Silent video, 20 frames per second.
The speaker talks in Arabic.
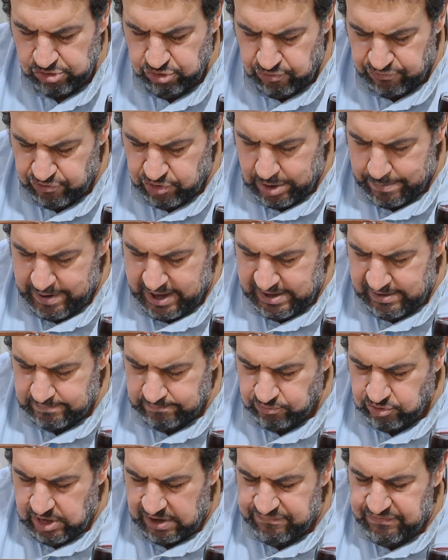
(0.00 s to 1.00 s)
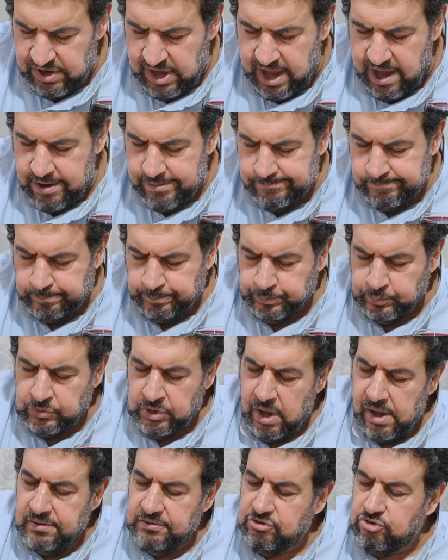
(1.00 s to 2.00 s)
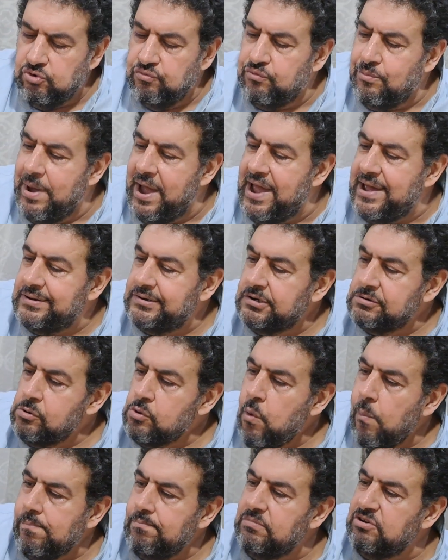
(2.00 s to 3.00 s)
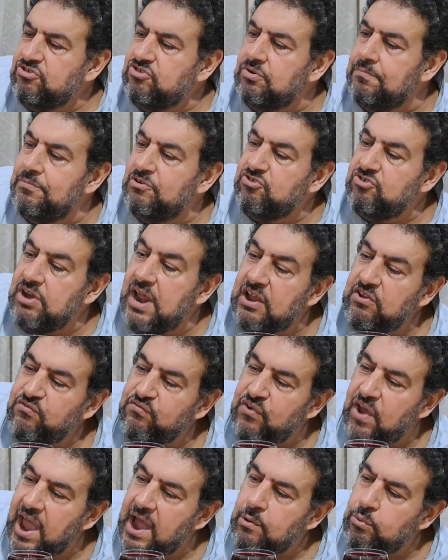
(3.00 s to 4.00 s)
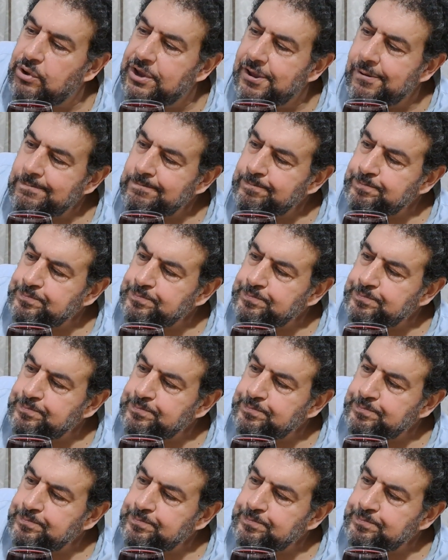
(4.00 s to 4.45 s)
شوفوا الجمال شايفين اه شوفوا بقى مش مش ناشفه قوي